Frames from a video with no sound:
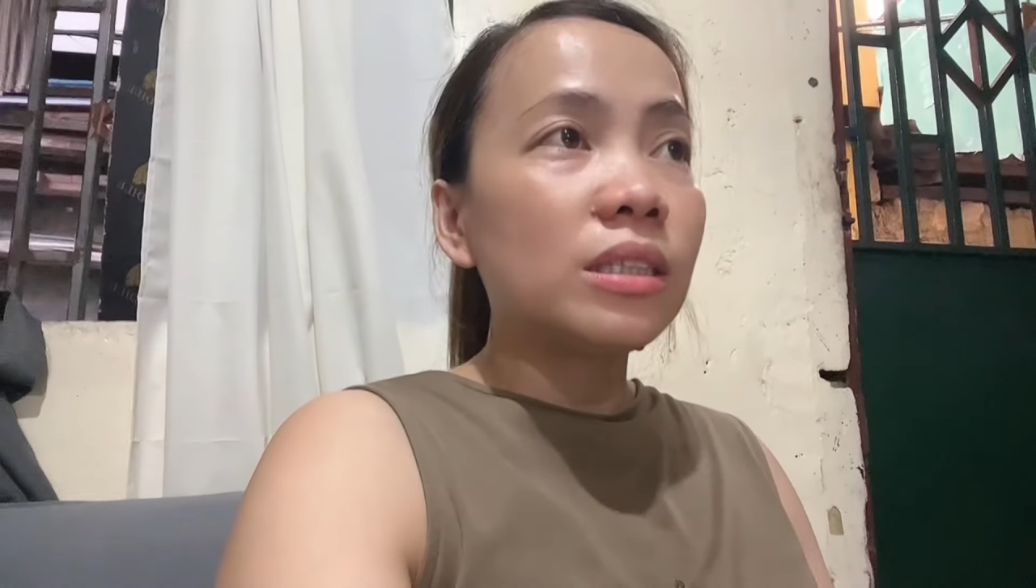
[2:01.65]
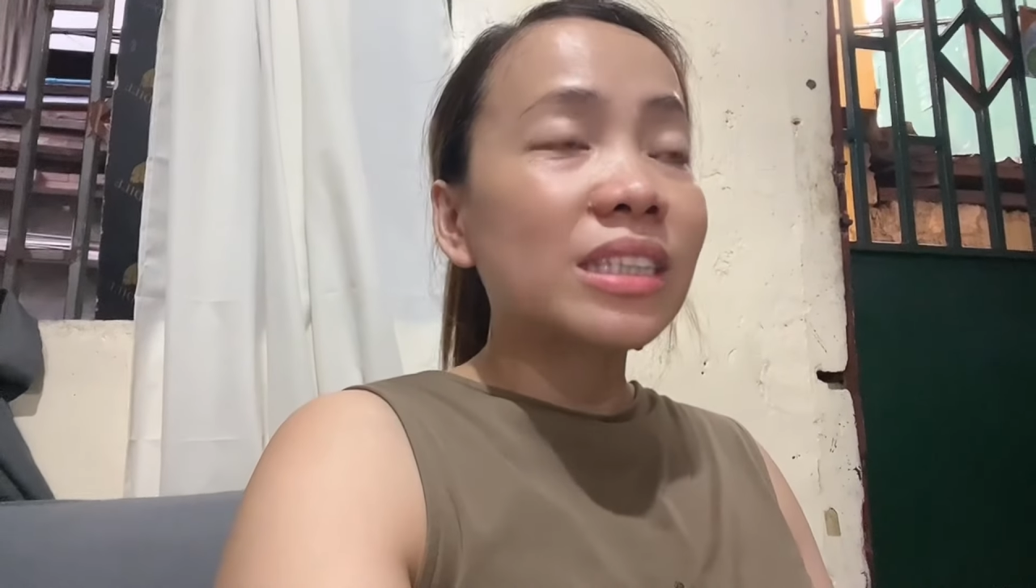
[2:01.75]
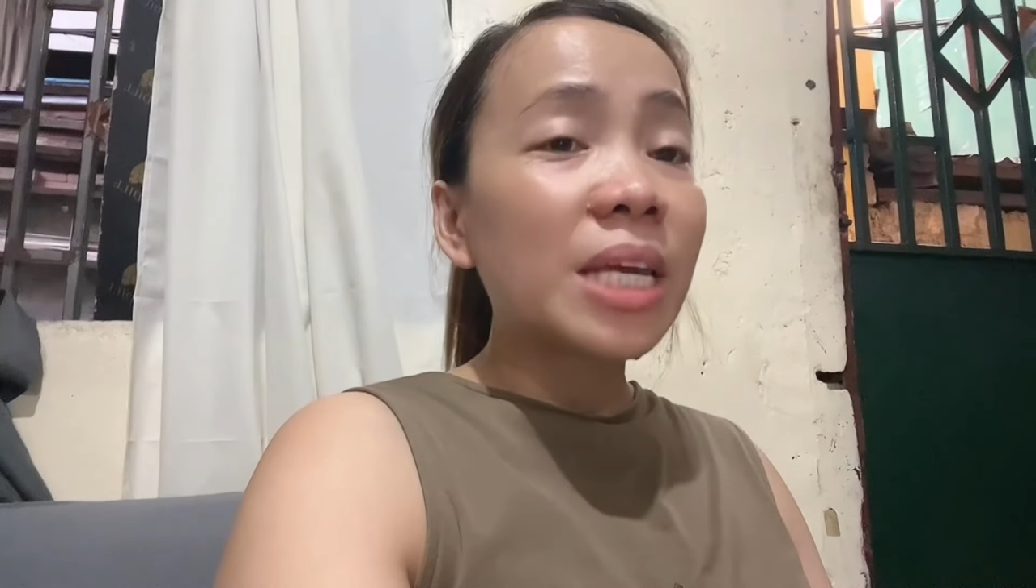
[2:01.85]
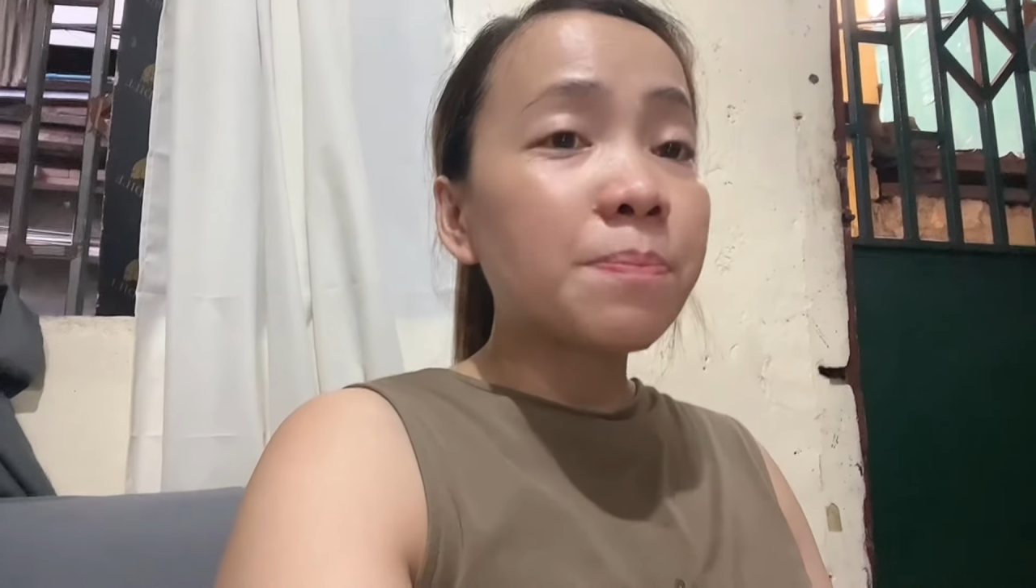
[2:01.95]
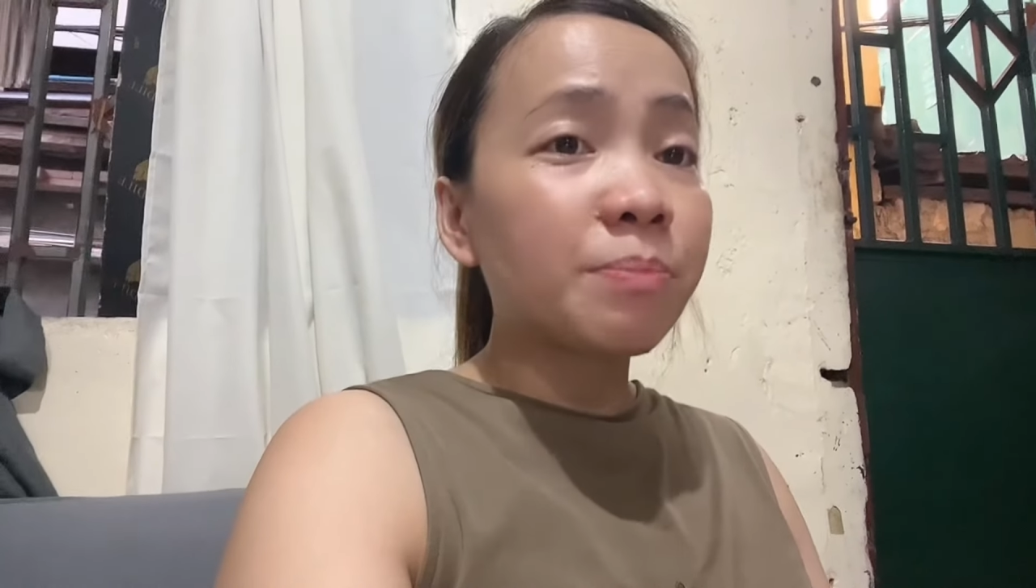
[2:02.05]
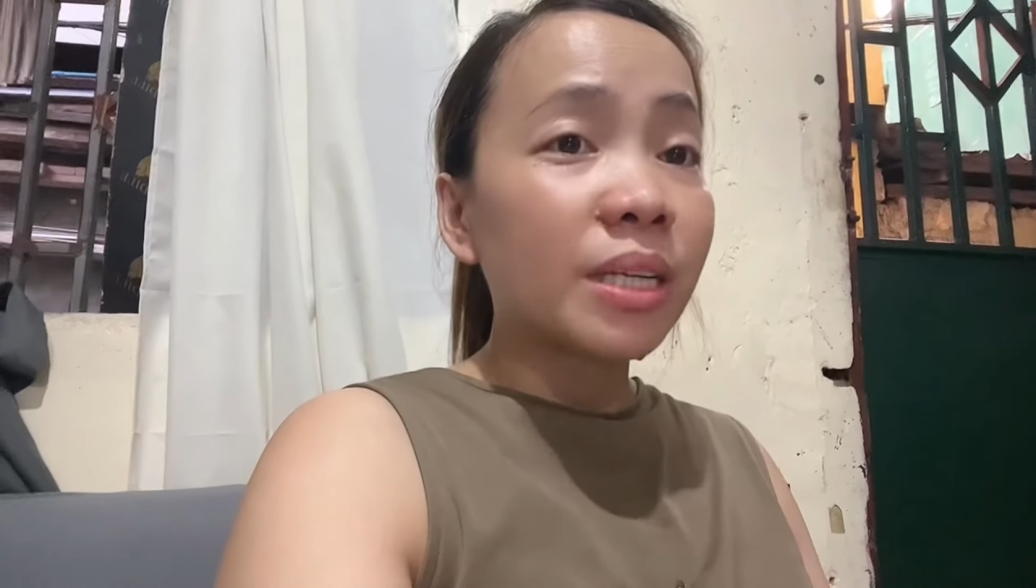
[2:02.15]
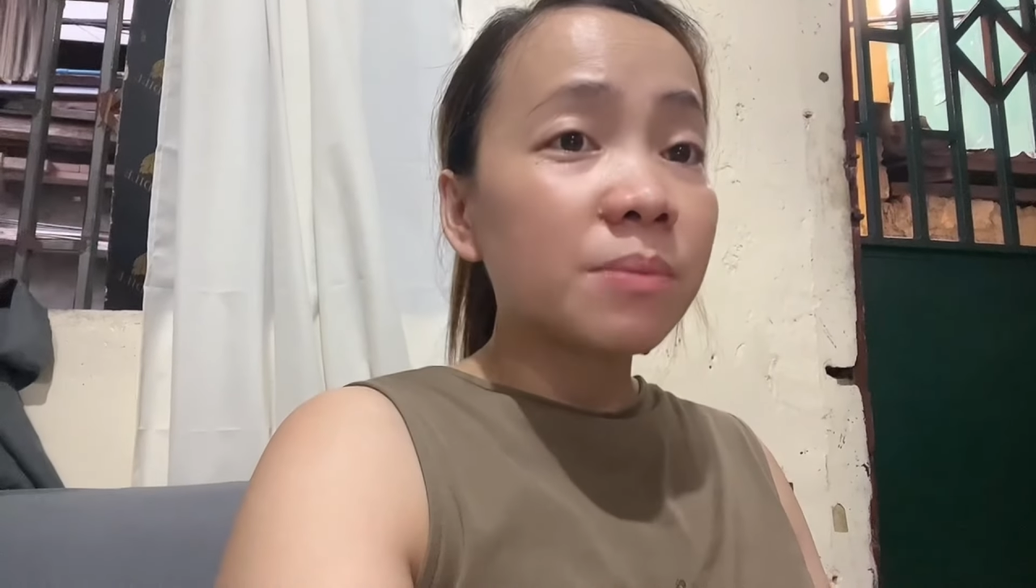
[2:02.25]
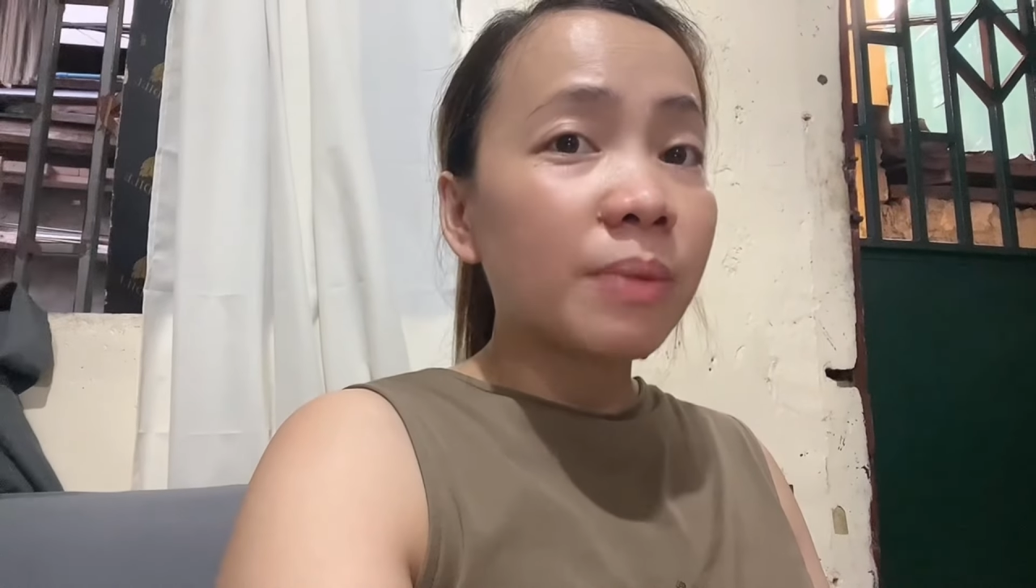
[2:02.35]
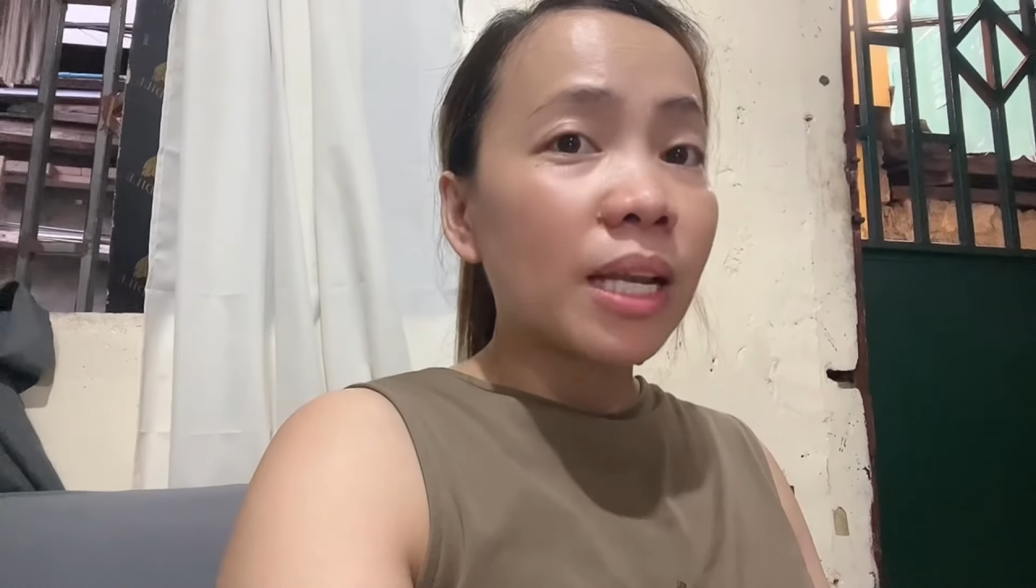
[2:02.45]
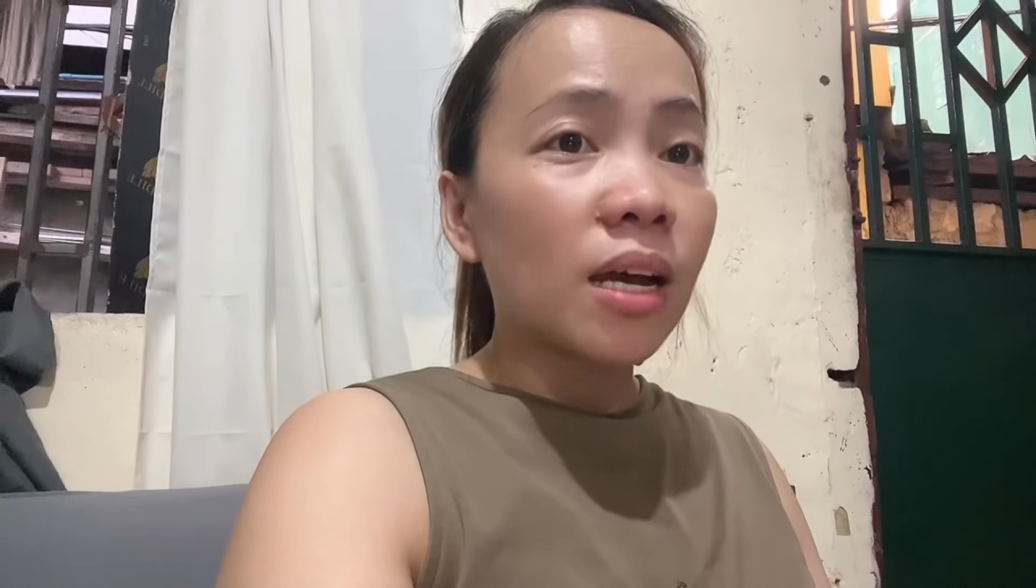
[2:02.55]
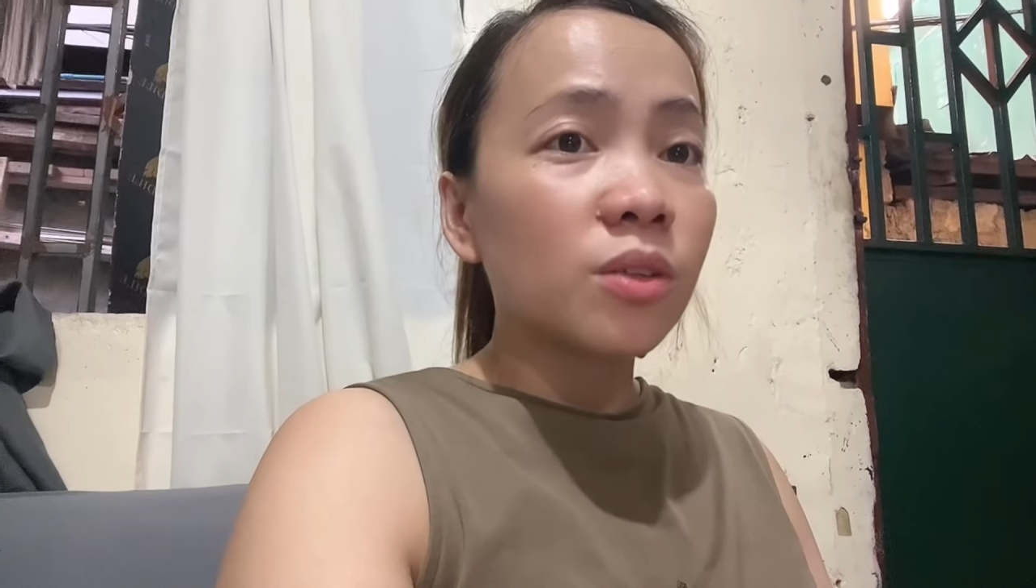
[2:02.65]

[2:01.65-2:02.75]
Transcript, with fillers: tape pa rin pala